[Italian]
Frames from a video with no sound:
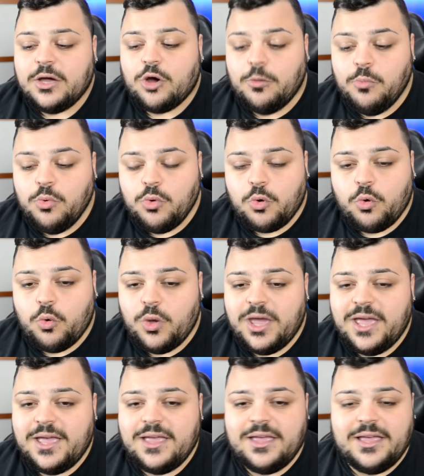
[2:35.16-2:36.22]

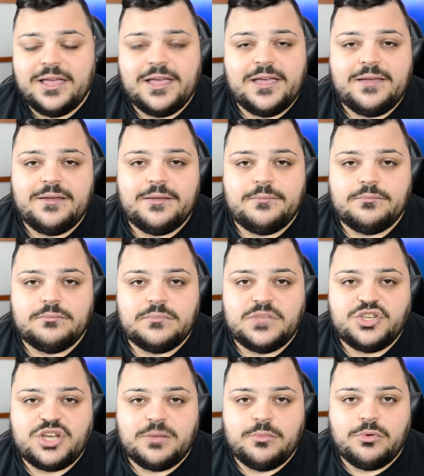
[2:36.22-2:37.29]
Comunque, ehm,
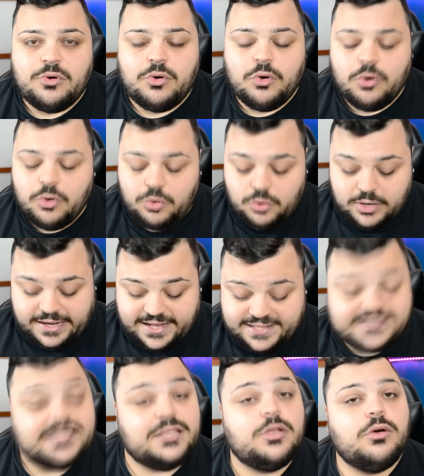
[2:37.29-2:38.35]
diciamo,
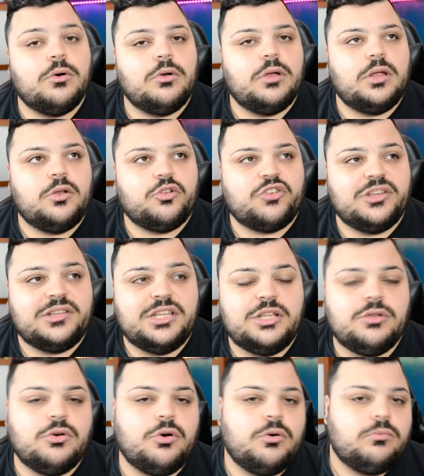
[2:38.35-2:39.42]
ragazzi, io l- l'ho
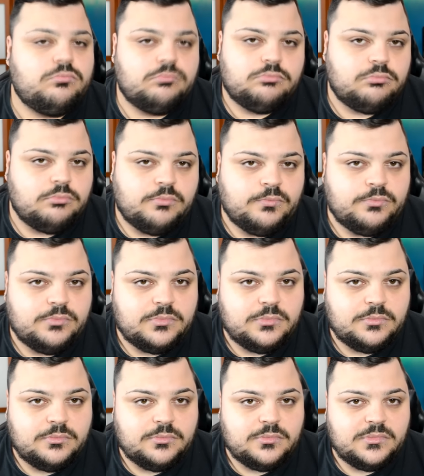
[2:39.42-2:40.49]
sentito. Mh,
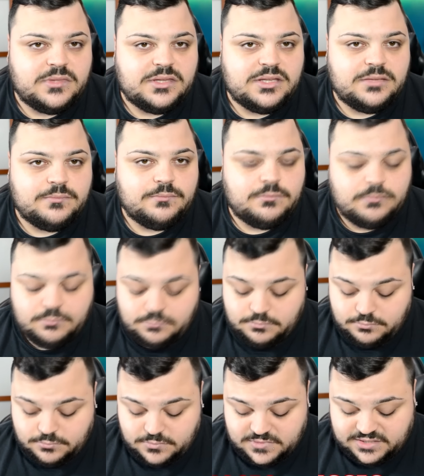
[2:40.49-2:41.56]
mhmm,
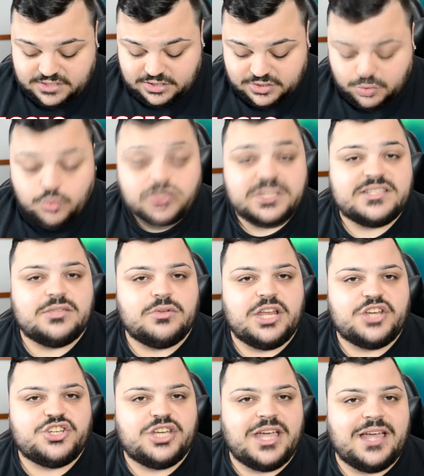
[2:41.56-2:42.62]
si scusa se non
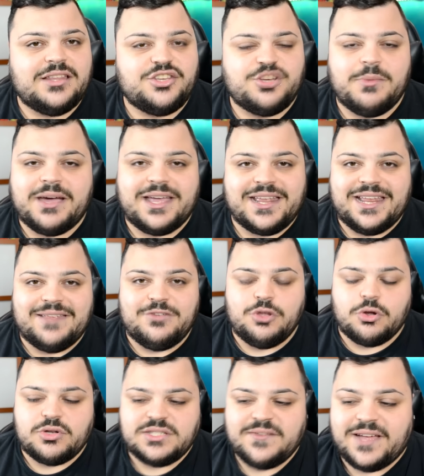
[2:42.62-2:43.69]
riesce a, diciamo, a caricare
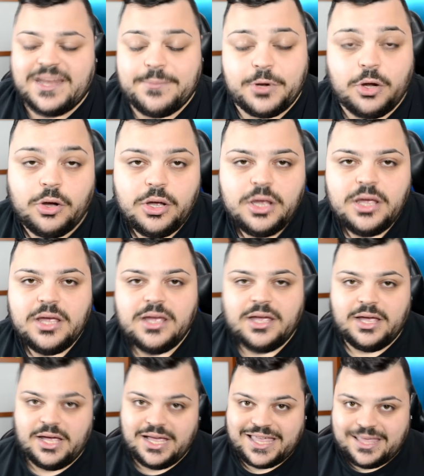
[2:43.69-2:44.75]
video e cose varie, però
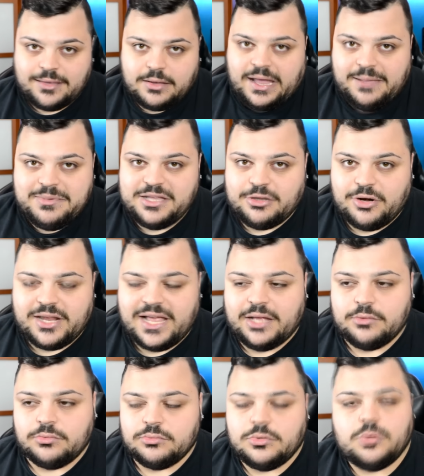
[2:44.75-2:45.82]
eh, capito, raga,
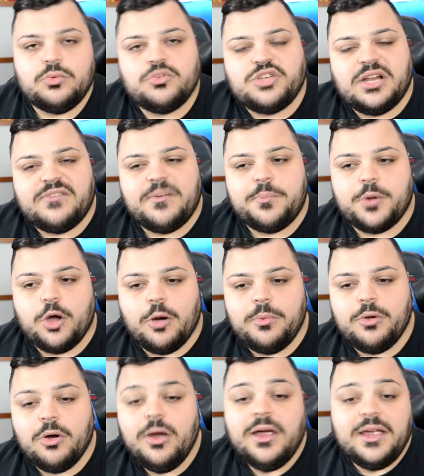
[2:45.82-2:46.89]
non, non, ce la fa
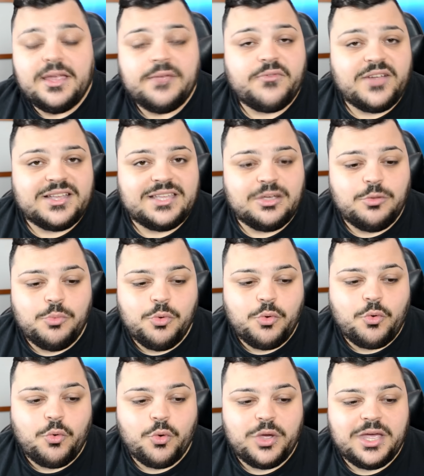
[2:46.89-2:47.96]
proprio. Infatti,
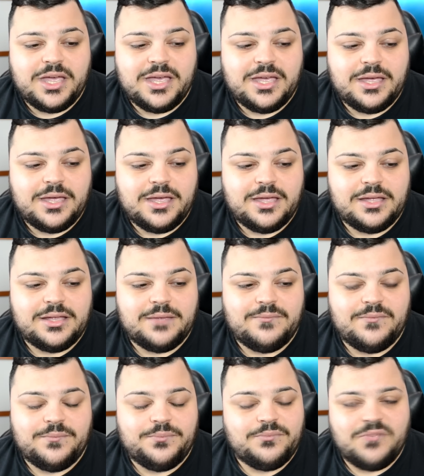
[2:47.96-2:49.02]
comunque, mh,
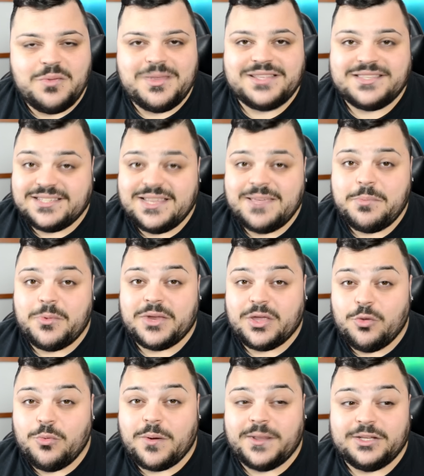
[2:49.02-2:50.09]
mhmm, vi pensa sempre perché
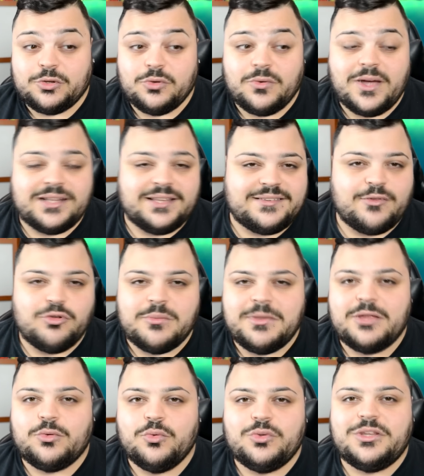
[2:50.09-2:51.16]
comunque mi ha detto: Guarda,
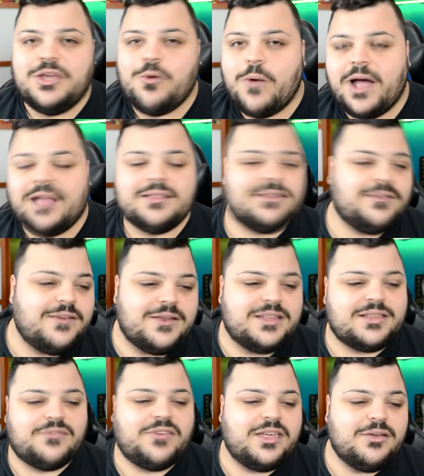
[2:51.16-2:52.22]
salutami tutti quanti,
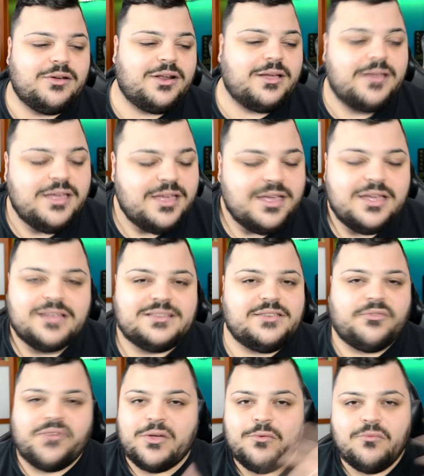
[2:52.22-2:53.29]
veramente fai una se
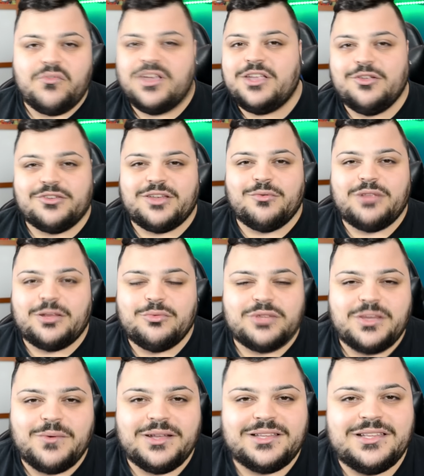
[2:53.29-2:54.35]
fai un video saluta
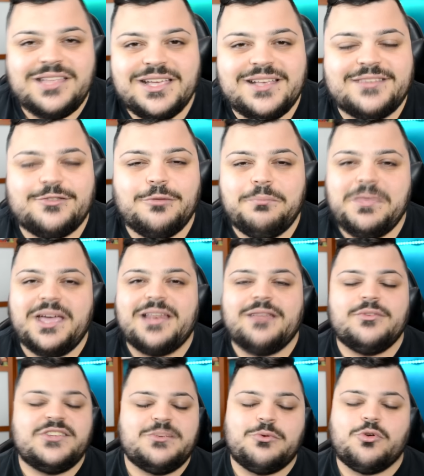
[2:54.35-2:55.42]
tutti quanti, dire che sto bene,
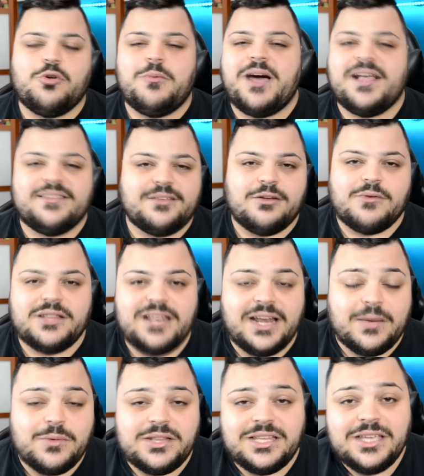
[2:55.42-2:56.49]
non si preoccupassero, qua e
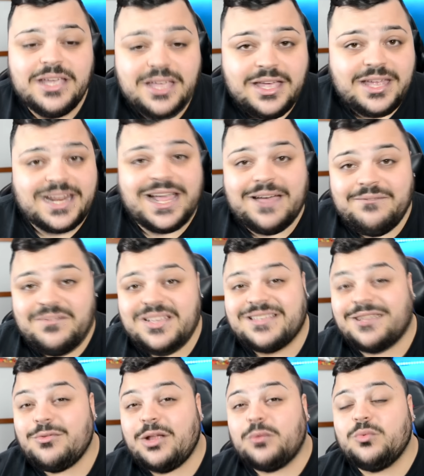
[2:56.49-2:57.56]
là, quindi raga vi
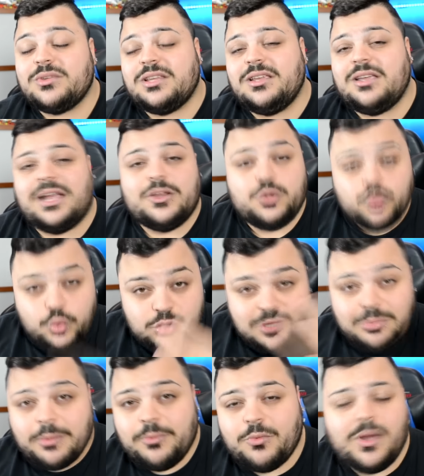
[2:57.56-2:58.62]
saluta tutti, a tutti
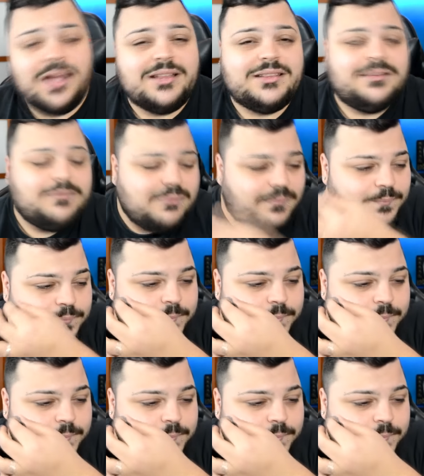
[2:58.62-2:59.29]
proprio quanti,